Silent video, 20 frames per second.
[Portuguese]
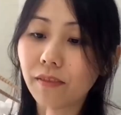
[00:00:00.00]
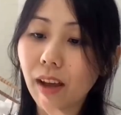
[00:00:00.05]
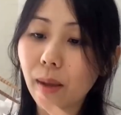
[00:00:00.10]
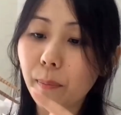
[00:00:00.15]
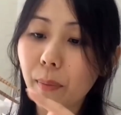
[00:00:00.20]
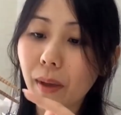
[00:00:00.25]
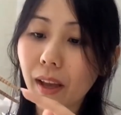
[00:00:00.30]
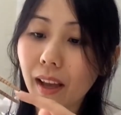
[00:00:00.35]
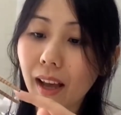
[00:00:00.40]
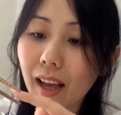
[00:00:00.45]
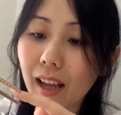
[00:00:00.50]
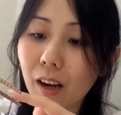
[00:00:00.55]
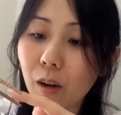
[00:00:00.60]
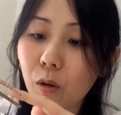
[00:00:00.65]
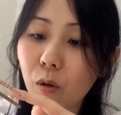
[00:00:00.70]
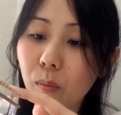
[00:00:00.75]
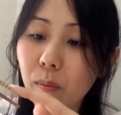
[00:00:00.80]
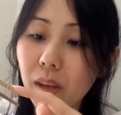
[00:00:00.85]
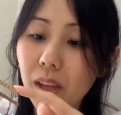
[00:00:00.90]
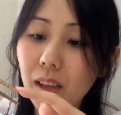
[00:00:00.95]
vai pegar a
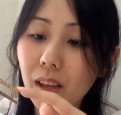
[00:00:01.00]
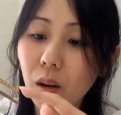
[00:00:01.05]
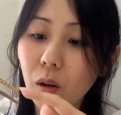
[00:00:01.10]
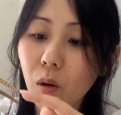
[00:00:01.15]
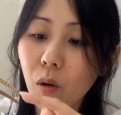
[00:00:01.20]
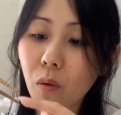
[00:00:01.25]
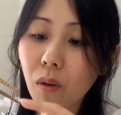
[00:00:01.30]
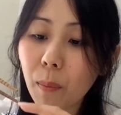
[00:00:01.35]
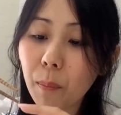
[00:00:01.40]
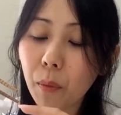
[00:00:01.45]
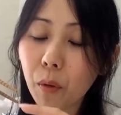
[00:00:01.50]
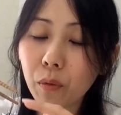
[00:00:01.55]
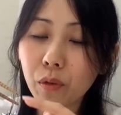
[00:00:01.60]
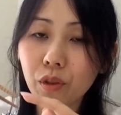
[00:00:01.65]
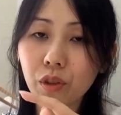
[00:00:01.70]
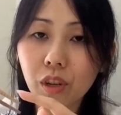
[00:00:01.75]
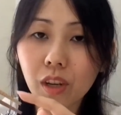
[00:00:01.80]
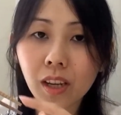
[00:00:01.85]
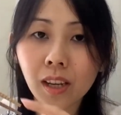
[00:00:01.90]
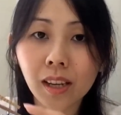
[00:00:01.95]
comida com a
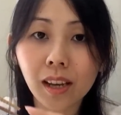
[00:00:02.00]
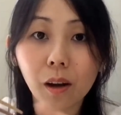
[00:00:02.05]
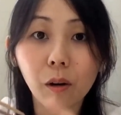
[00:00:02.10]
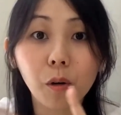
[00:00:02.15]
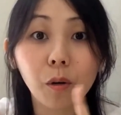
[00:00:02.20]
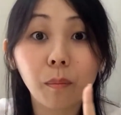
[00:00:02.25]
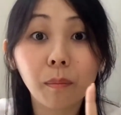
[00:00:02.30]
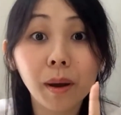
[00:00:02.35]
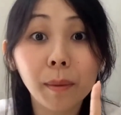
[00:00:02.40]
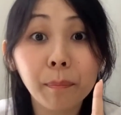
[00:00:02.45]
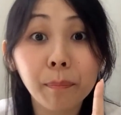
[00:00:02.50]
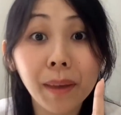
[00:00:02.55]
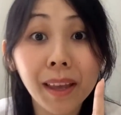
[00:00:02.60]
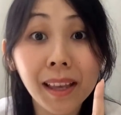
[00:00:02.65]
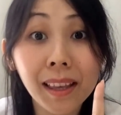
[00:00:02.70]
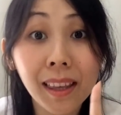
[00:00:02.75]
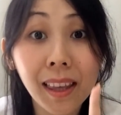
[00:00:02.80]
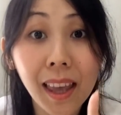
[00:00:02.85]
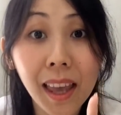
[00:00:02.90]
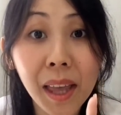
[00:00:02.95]
pontinha, uma
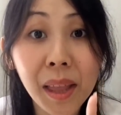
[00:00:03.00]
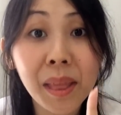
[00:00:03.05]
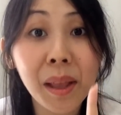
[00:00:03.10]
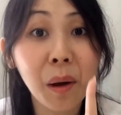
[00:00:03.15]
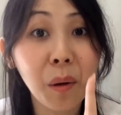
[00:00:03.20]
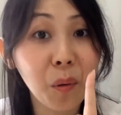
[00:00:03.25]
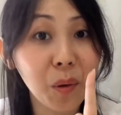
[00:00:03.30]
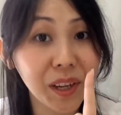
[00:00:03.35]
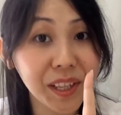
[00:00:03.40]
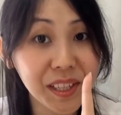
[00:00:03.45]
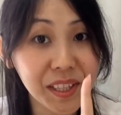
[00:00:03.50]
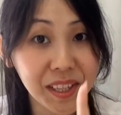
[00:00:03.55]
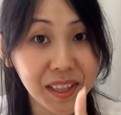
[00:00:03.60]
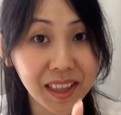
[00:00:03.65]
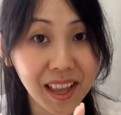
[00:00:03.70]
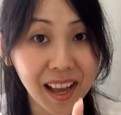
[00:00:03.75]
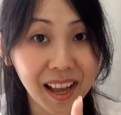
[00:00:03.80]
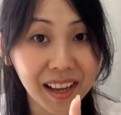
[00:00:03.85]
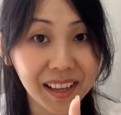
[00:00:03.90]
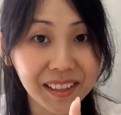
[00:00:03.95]
pequena
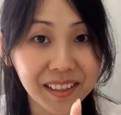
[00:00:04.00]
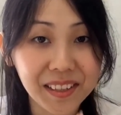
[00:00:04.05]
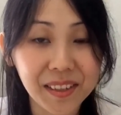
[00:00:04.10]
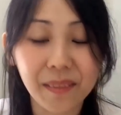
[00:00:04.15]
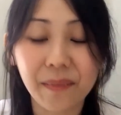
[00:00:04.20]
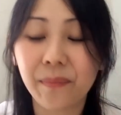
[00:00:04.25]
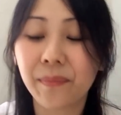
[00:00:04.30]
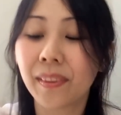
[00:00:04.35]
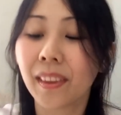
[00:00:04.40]
quantidade.